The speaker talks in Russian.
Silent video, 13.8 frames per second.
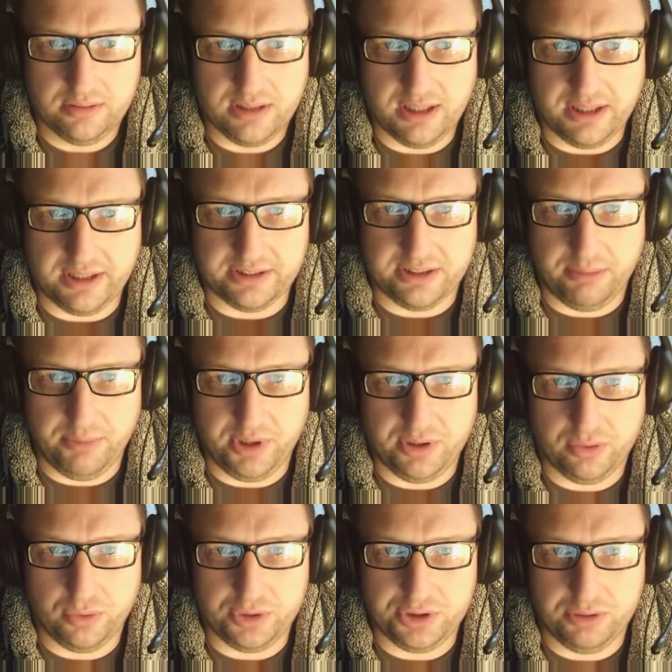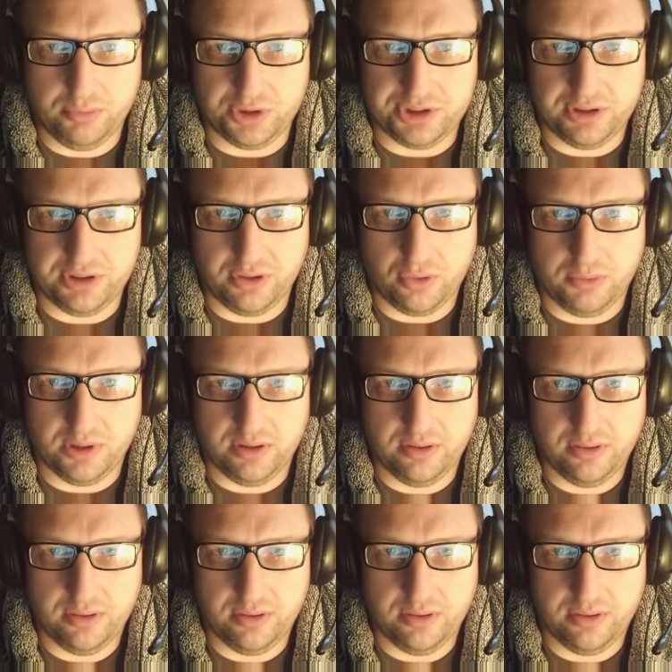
Как я заметил, очень мощный робот.